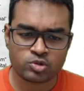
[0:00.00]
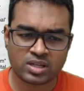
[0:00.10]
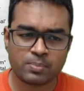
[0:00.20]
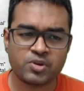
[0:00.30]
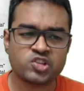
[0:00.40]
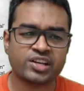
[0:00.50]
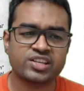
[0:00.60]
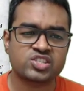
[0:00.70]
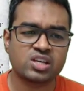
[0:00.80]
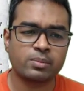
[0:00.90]
उसके पीछे
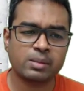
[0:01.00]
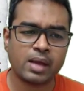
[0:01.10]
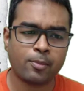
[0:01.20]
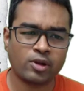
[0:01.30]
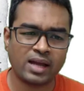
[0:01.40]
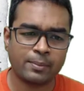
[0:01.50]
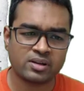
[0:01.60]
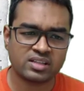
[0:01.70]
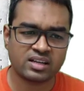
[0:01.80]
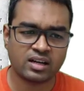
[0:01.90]
की समरी मैं आपको यहाँ
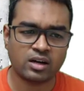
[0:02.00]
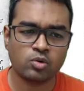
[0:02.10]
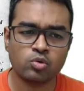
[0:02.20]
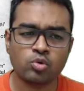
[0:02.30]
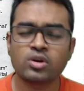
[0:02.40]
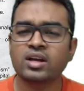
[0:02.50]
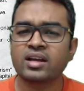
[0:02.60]
पर दे रहा हूँ